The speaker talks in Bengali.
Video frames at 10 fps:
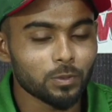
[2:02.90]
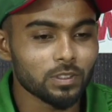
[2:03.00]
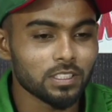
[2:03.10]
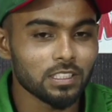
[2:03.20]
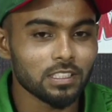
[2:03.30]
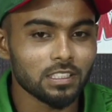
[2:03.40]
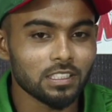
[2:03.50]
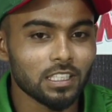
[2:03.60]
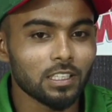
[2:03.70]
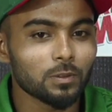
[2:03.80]
বলতে
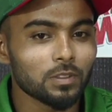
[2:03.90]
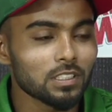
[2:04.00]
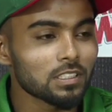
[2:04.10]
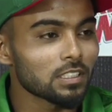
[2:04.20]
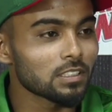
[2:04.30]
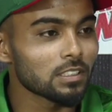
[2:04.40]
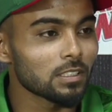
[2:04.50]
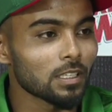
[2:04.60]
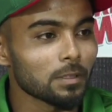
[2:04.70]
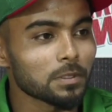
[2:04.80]
ট্রাই করেছি যে
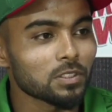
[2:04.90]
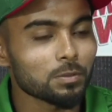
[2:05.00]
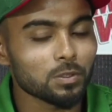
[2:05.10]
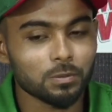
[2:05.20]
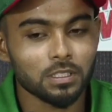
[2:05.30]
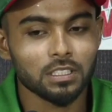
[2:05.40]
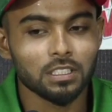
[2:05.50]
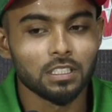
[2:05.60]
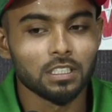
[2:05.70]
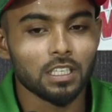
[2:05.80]
আমি সবসময়
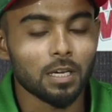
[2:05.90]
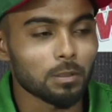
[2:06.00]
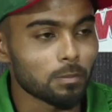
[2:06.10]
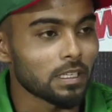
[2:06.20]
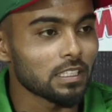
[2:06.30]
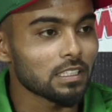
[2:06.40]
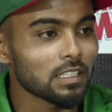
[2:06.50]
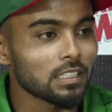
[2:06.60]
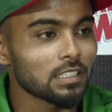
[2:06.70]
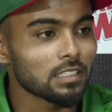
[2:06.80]
আমার প্ল্যানে
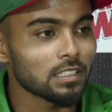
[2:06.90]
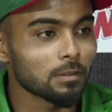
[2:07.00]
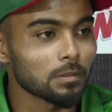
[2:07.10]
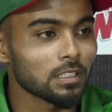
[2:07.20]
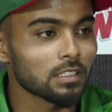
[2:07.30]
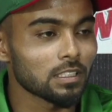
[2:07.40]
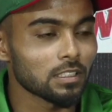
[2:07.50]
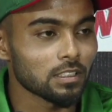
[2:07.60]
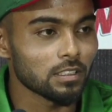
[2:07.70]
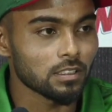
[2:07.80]
থাকার আমার একটা
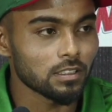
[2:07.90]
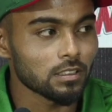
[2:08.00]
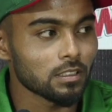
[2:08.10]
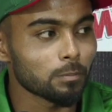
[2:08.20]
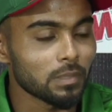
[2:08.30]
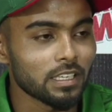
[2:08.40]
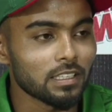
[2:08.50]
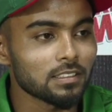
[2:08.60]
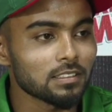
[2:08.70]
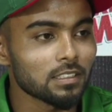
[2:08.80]
প্ল্যান
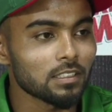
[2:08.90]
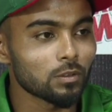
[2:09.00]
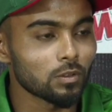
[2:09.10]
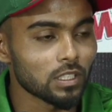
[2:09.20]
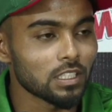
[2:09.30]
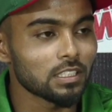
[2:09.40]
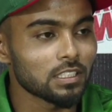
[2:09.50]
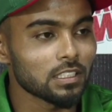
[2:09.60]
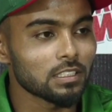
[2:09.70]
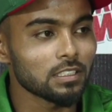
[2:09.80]
আছে ওয়ানডে
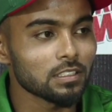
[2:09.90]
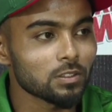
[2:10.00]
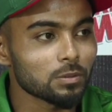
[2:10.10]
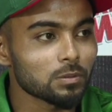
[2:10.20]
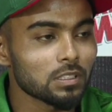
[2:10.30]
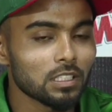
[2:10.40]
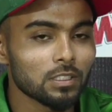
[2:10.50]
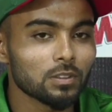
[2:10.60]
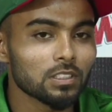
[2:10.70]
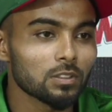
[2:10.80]
ক্রিকেটের সবসময় ট্রাই
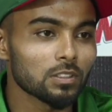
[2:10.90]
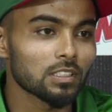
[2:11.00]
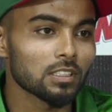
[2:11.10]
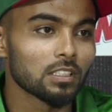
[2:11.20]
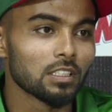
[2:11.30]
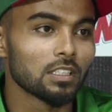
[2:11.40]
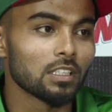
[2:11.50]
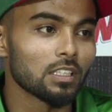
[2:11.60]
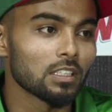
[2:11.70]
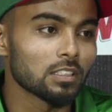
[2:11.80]
করেছি ওটা
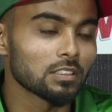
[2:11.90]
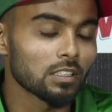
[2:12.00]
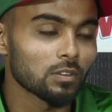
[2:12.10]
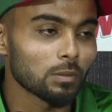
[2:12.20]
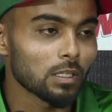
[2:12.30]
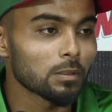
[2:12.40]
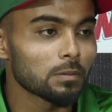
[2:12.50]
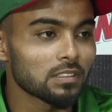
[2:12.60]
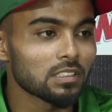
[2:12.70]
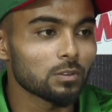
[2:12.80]
যেন ভালোভাবে
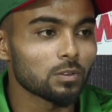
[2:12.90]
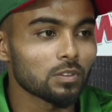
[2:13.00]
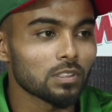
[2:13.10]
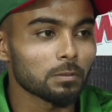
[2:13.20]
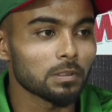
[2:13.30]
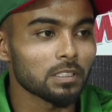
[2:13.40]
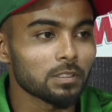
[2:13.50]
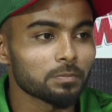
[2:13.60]
এক্সিকিউট করতে পারি